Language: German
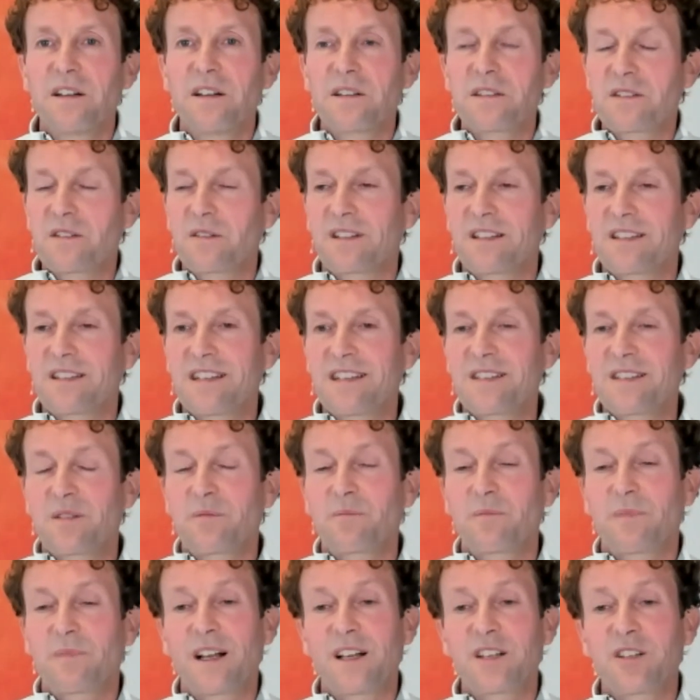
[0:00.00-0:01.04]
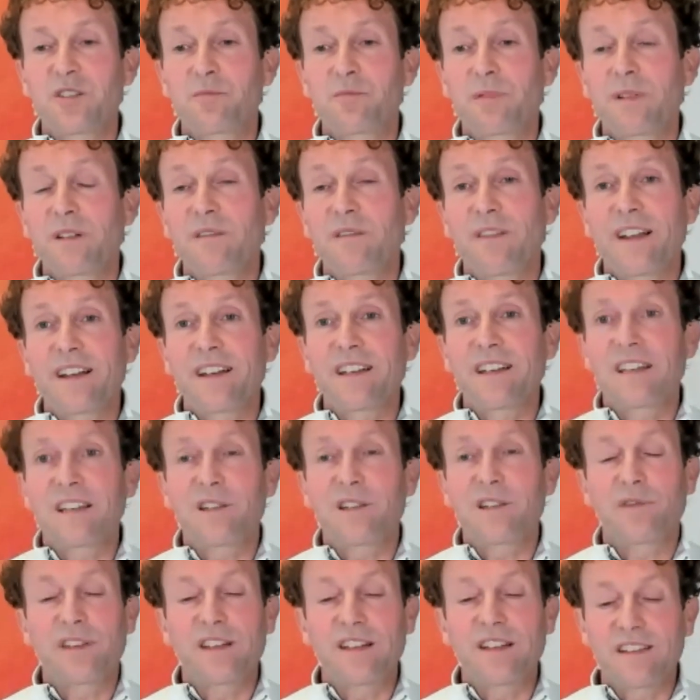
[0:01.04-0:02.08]
So, das ist zum Beispiel, wenn
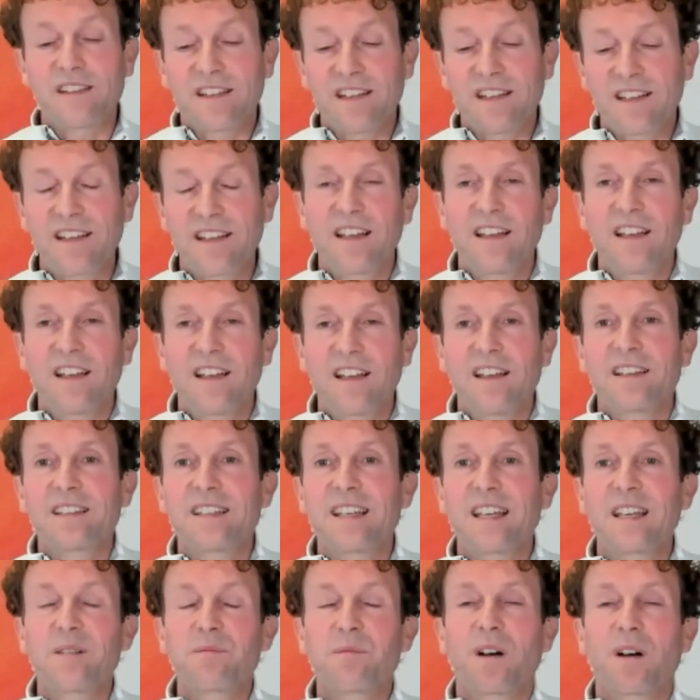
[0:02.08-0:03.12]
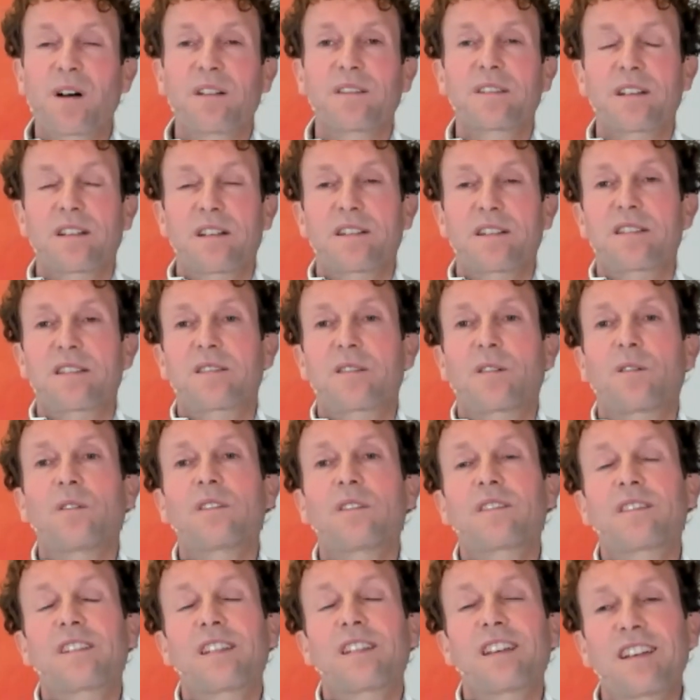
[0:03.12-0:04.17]
ich finde, jemand
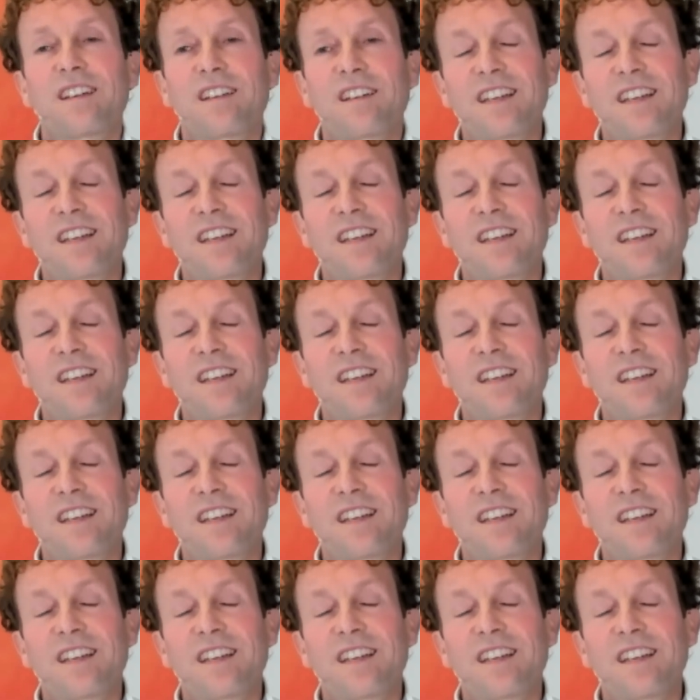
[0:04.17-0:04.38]
sollte